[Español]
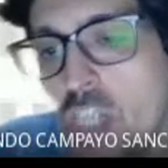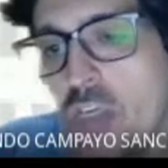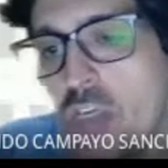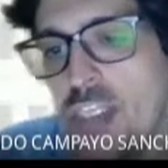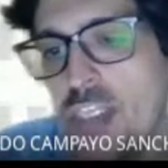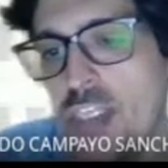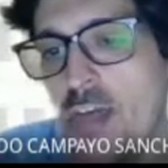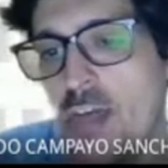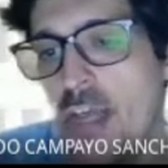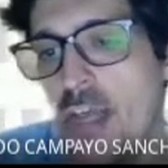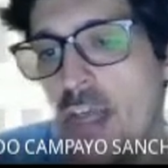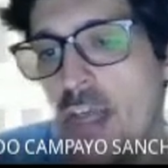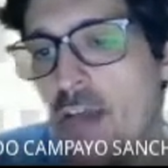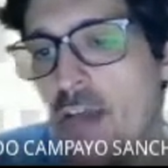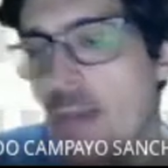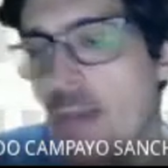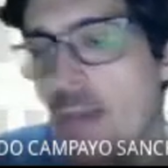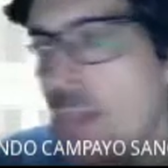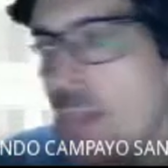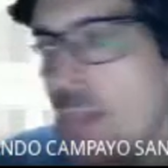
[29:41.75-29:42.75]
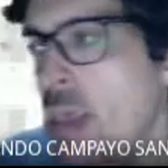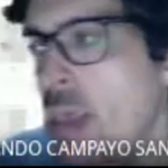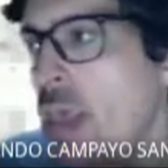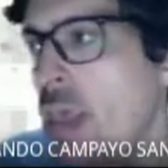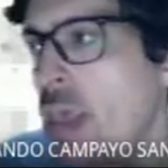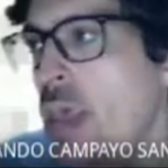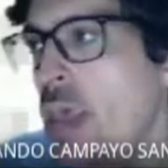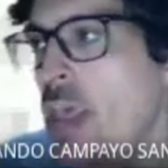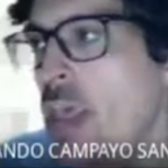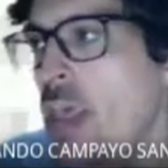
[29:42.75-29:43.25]
esta variable,
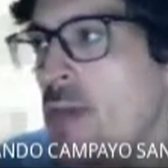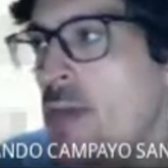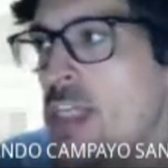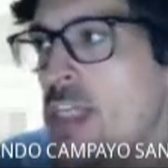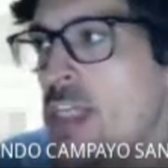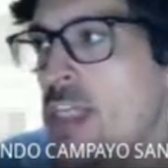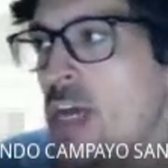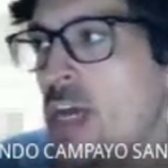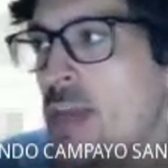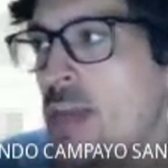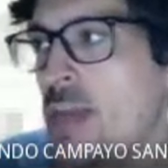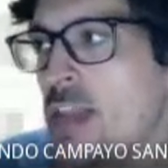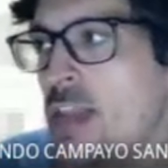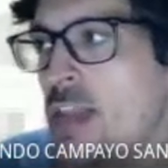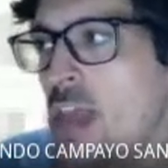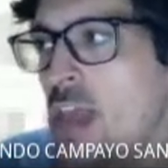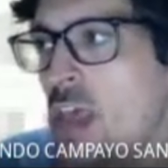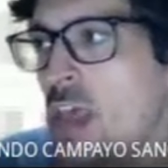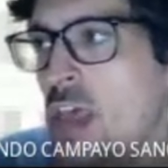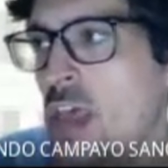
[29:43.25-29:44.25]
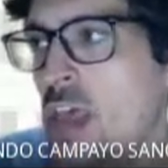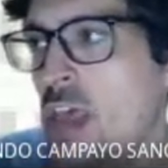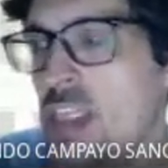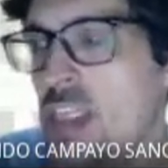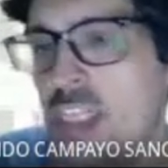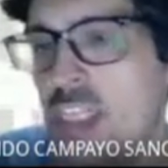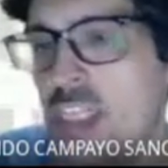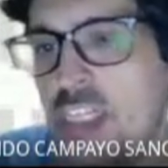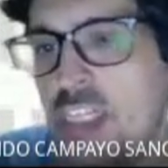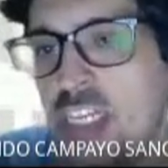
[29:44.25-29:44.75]
y básicamente es
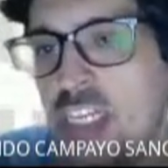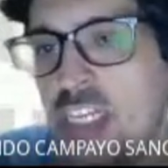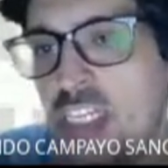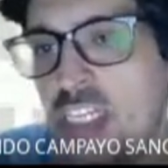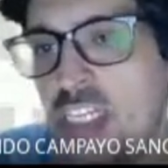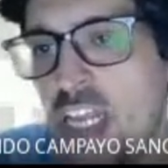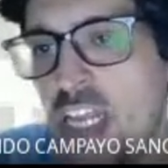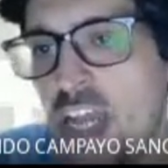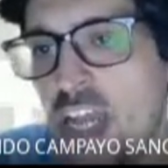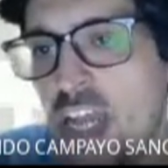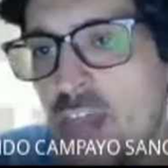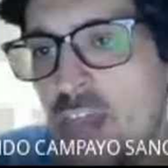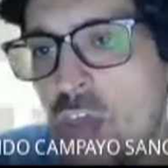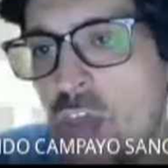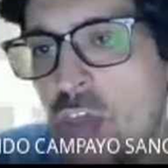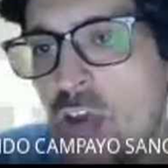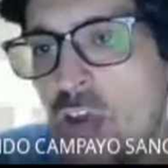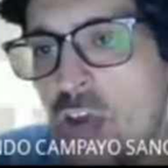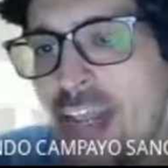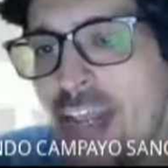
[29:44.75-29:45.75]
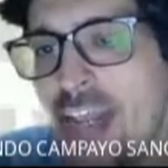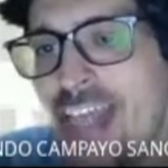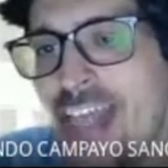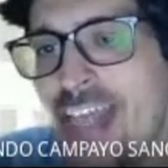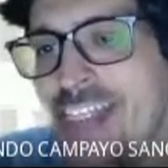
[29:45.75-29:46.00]
si existe relación es